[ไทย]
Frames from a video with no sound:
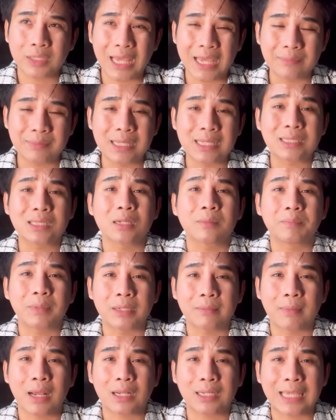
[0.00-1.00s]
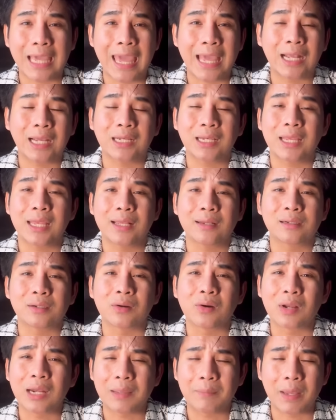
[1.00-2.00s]
FC ศิลปินมาแกงกันเองหรอ
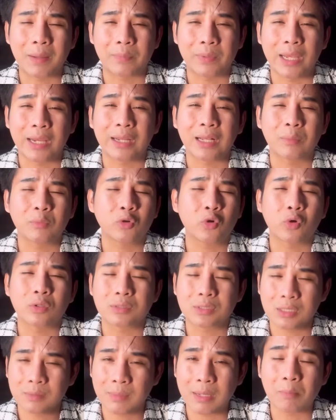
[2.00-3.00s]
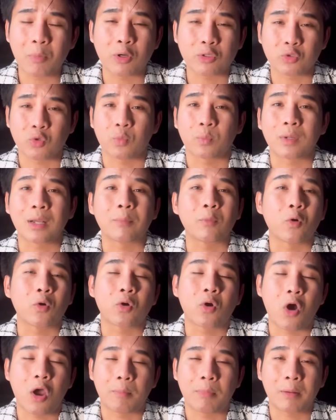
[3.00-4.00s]
อะไรแบบนี้นะครับทุกคนซึ่งไม่เหมาะสมกับองค์
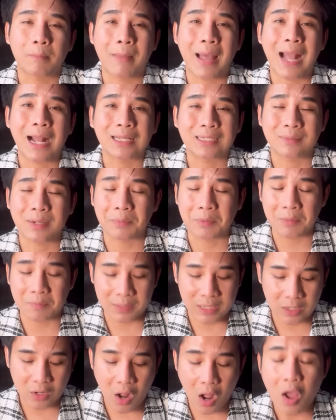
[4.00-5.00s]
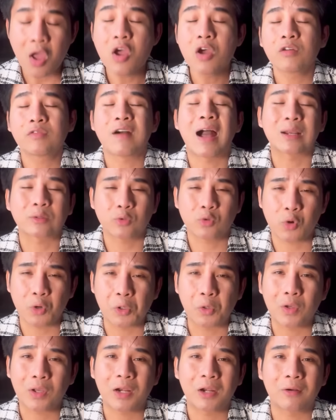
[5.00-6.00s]
กรมากๆ สำหรับคลิปนี้ก็ฝากทุกคน
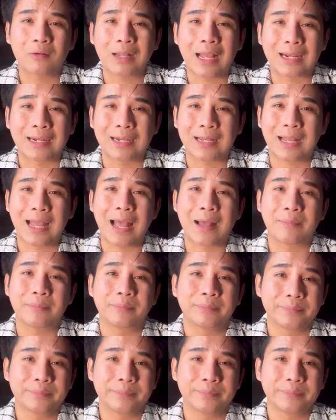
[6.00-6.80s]
ด้วยกันแล้วกันนะครับ